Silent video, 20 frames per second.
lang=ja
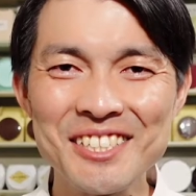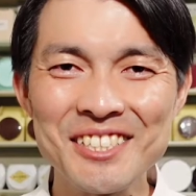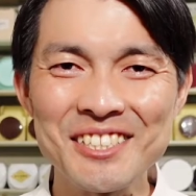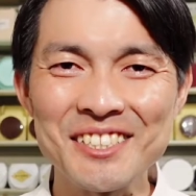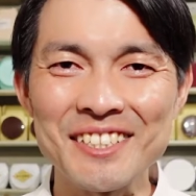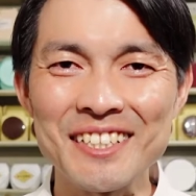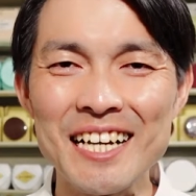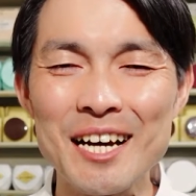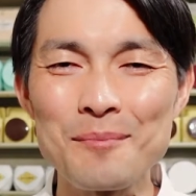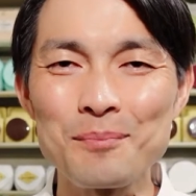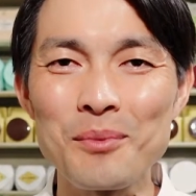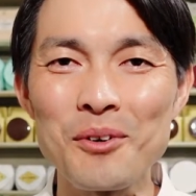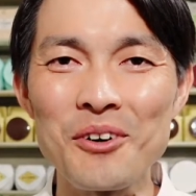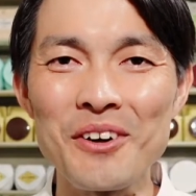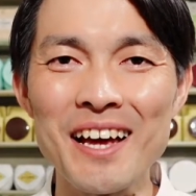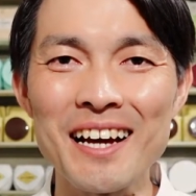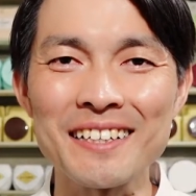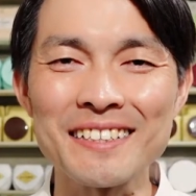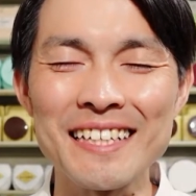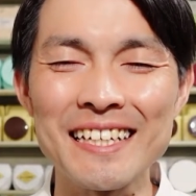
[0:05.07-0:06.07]
西漢方
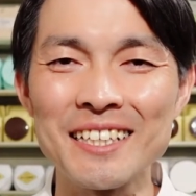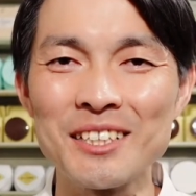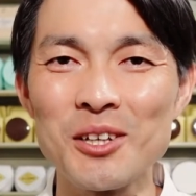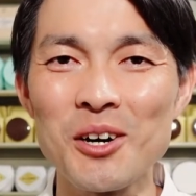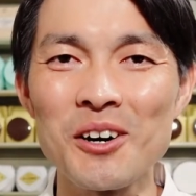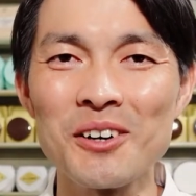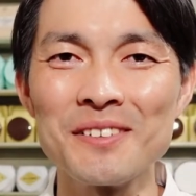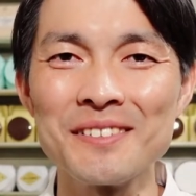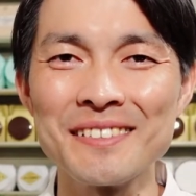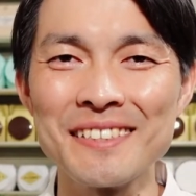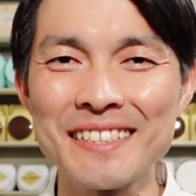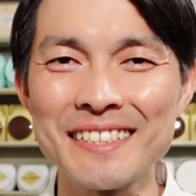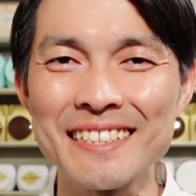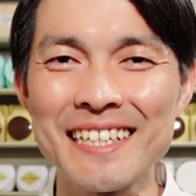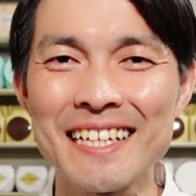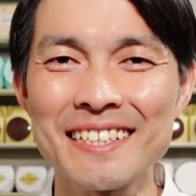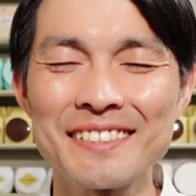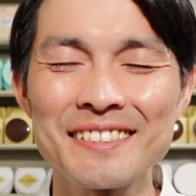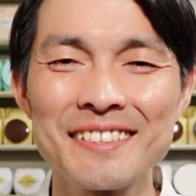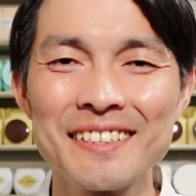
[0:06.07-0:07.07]
薬店の西
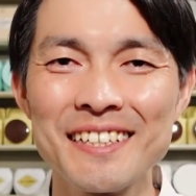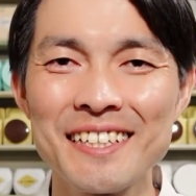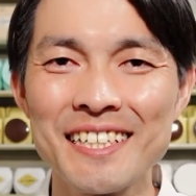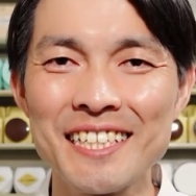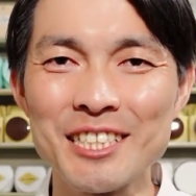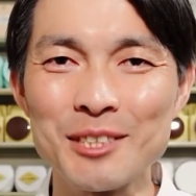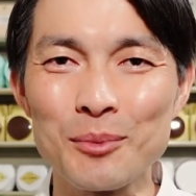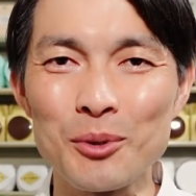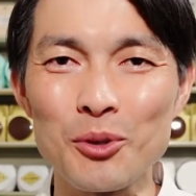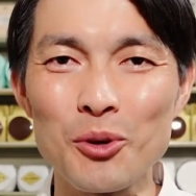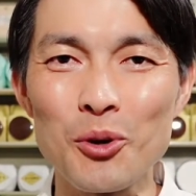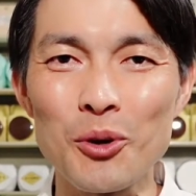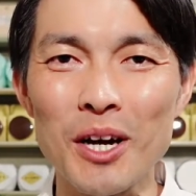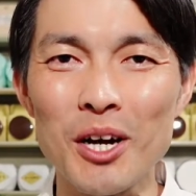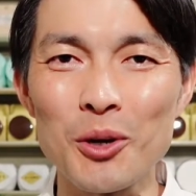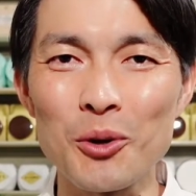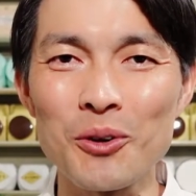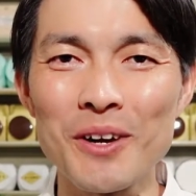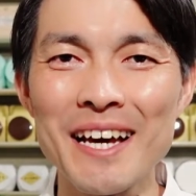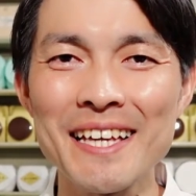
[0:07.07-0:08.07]
です。いつも動画
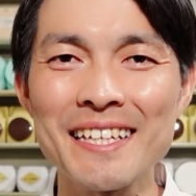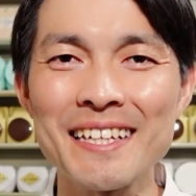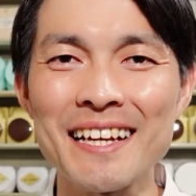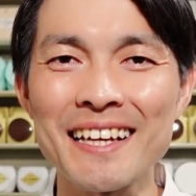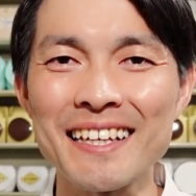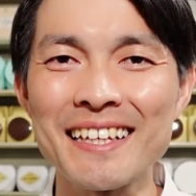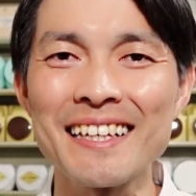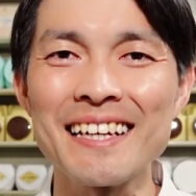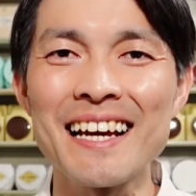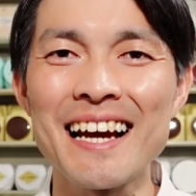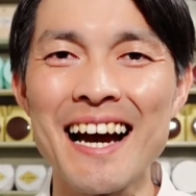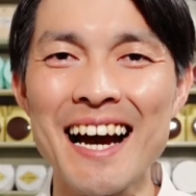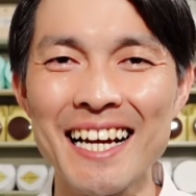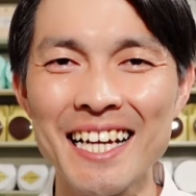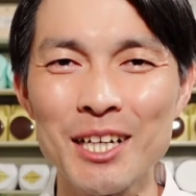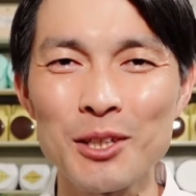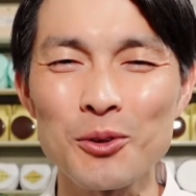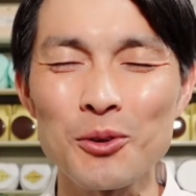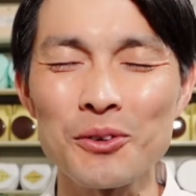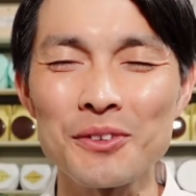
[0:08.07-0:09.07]
をご覧いただきあり
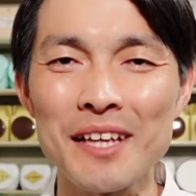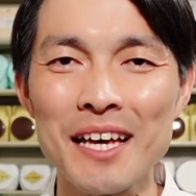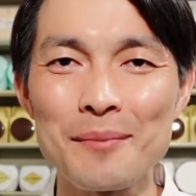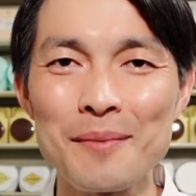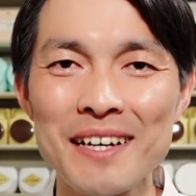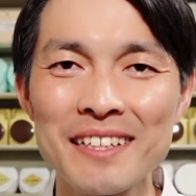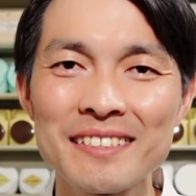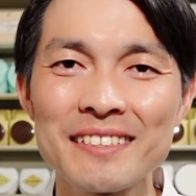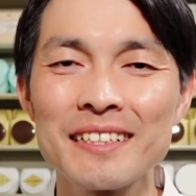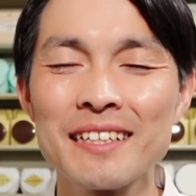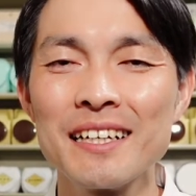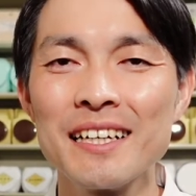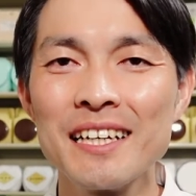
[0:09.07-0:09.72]
がとうございます。